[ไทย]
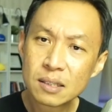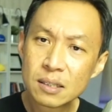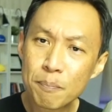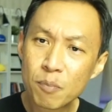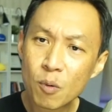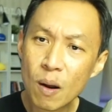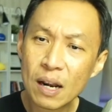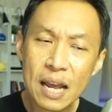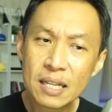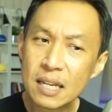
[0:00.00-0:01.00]
10 กว่า
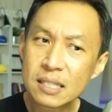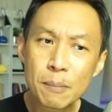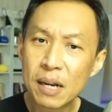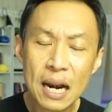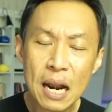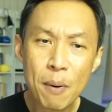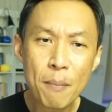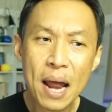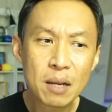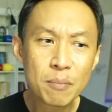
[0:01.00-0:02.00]
เหรียญ20 เหรียญอะไรประมาณ